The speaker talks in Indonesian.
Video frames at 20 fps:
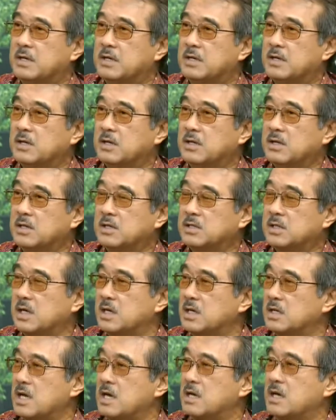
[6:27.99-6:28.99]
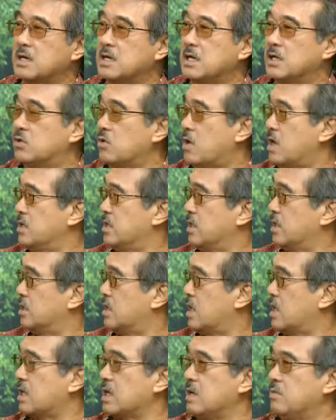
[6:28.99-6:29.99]
Okay. Seakan-akan itu aja
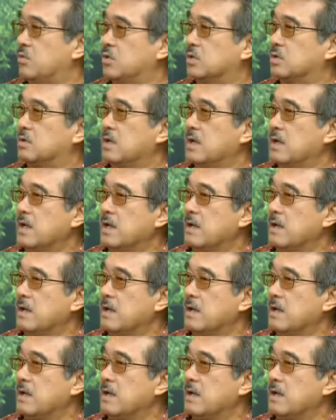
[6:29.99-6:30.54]
kita ribut.